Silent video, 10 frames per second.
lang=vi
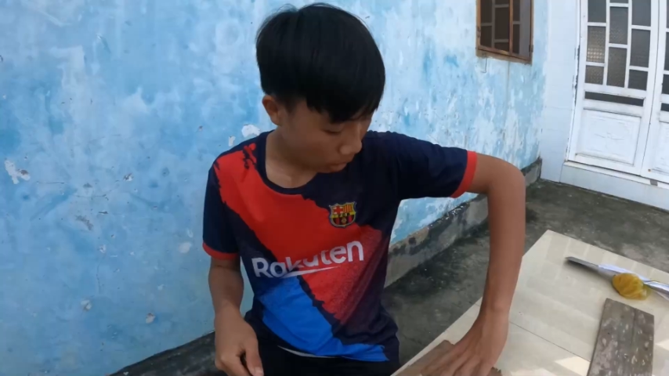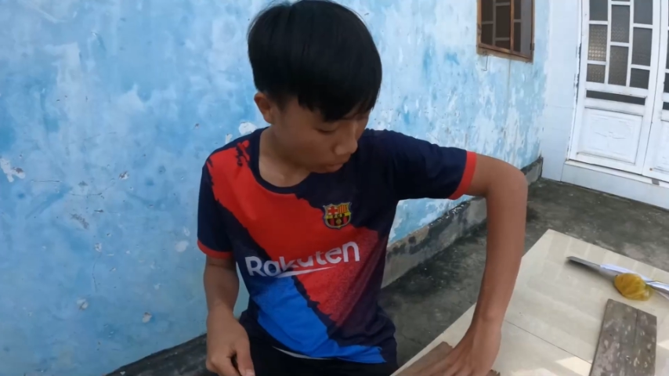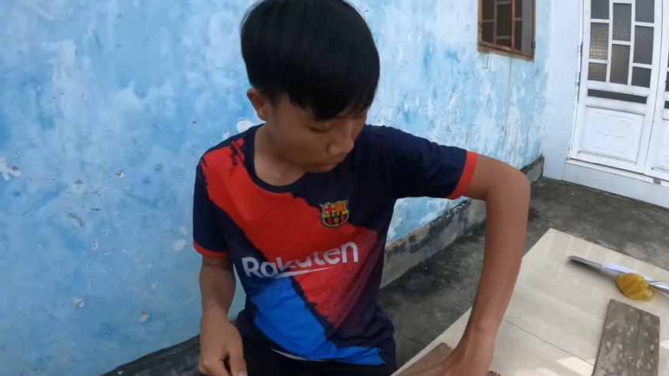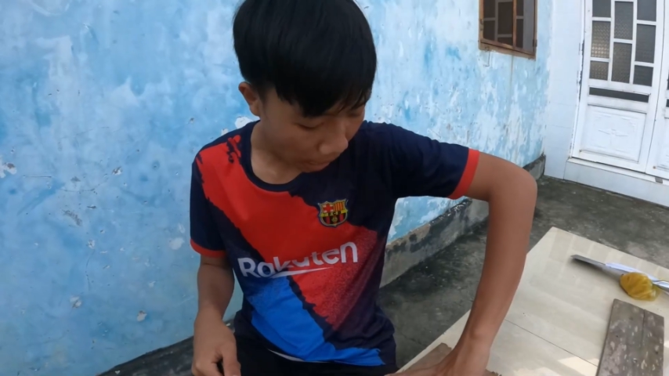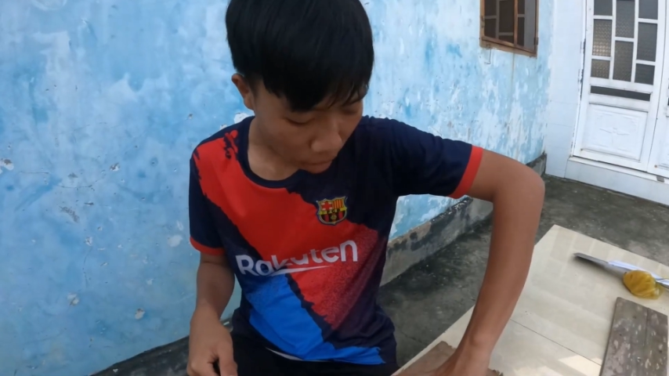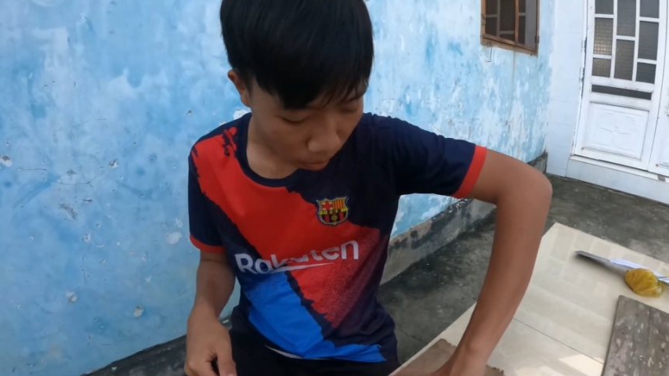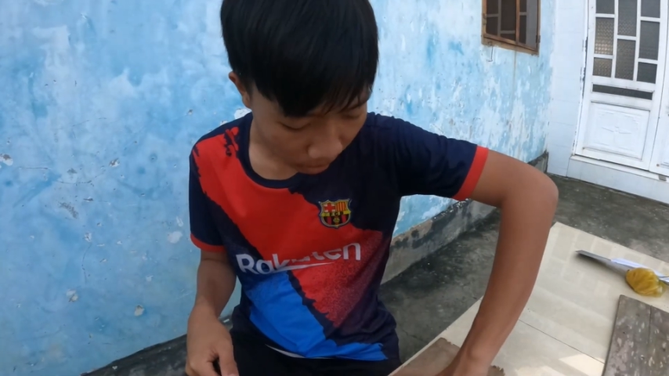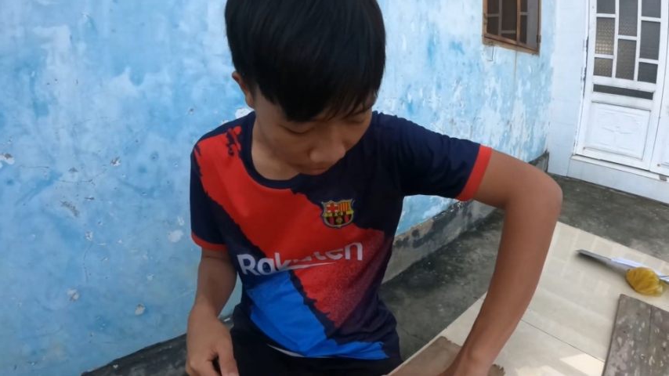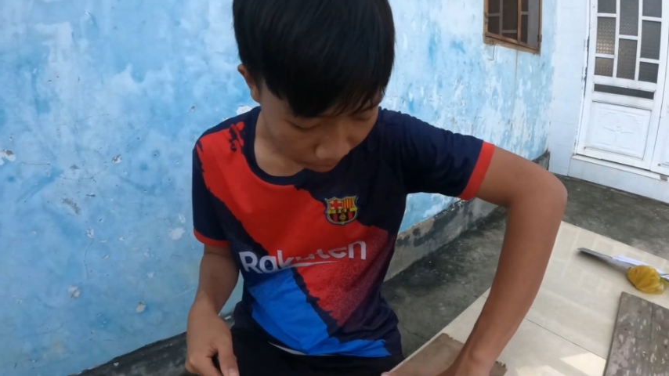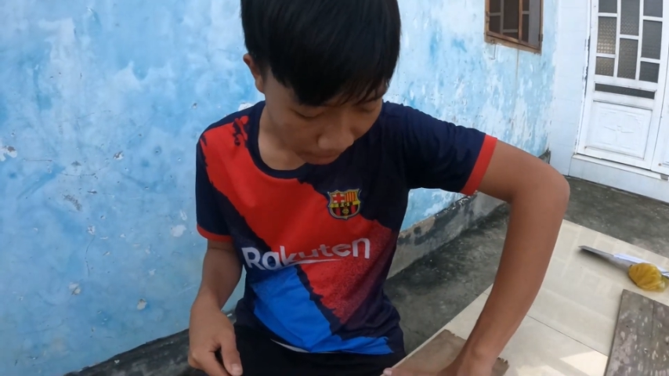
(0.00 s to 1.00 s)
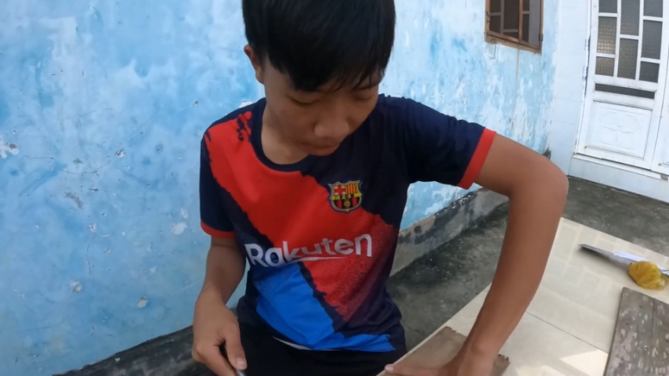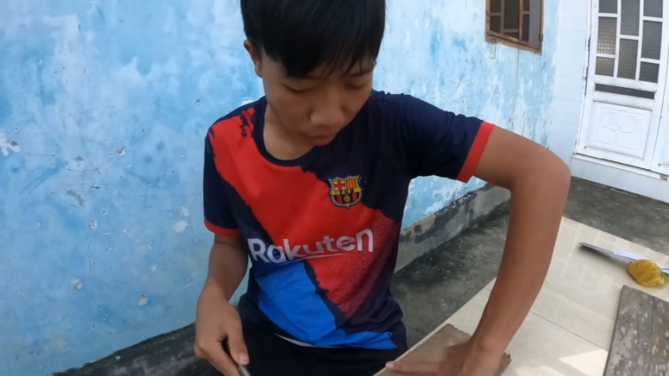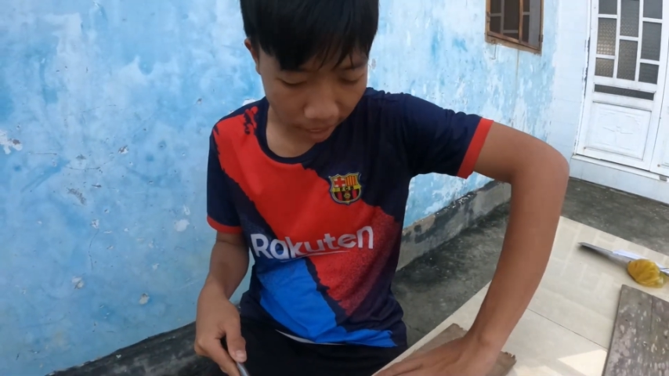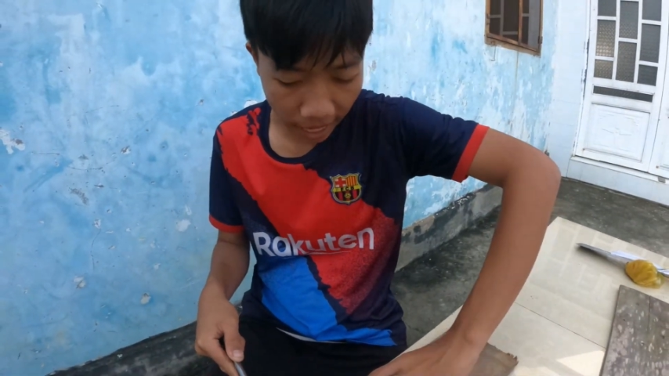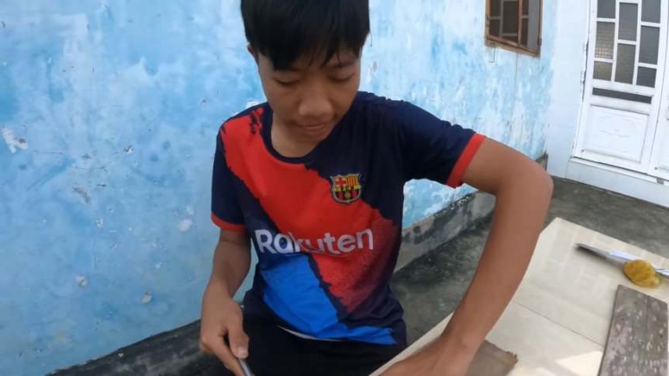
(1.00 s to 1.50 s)
Cái vỏ lãi của mình làm dài
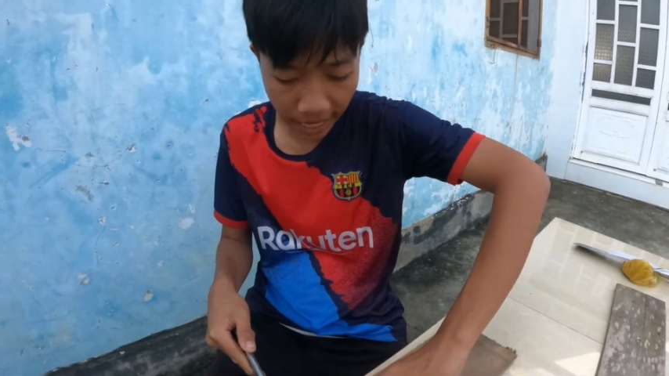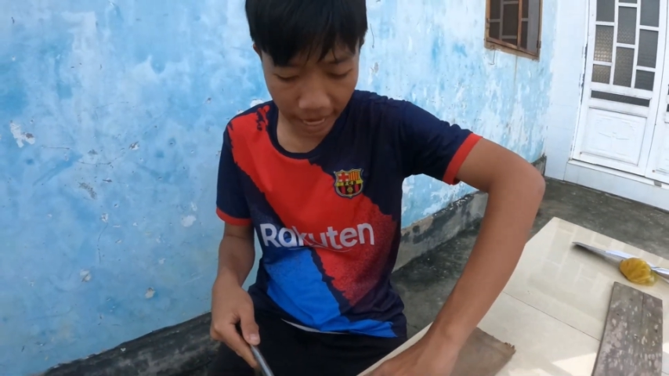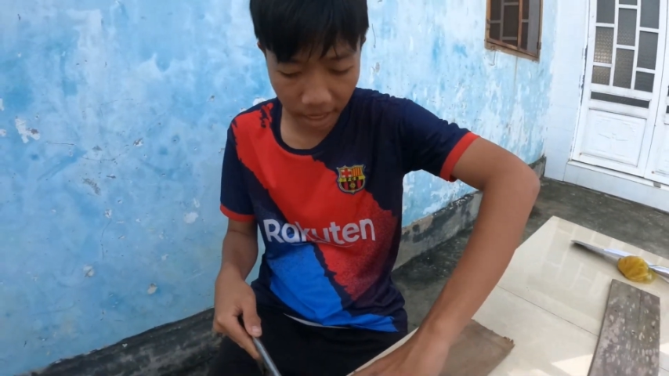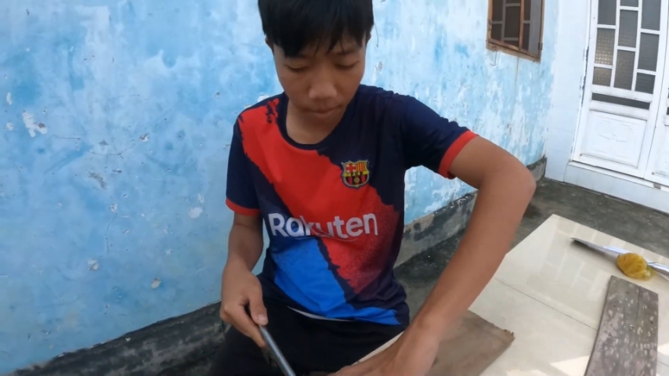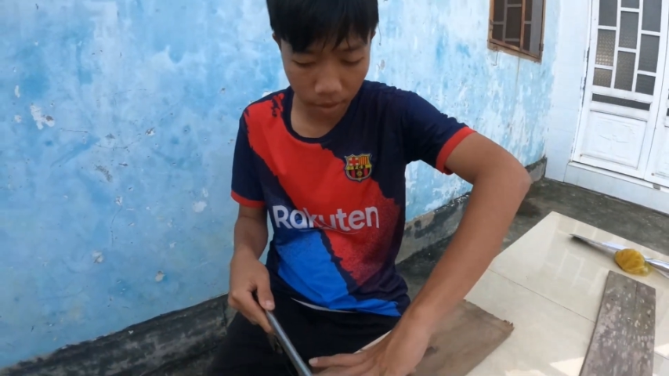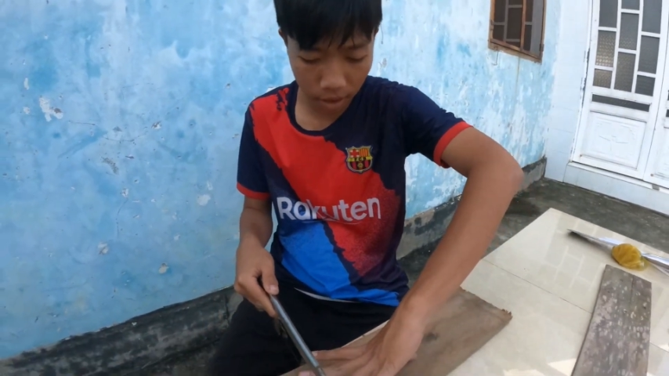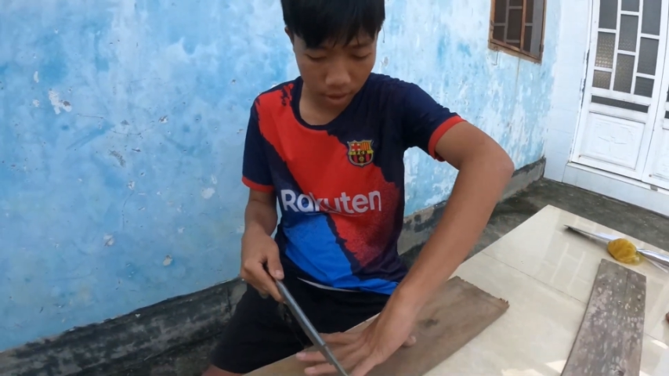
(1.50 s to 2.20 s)
khoảng hai gang nha mọi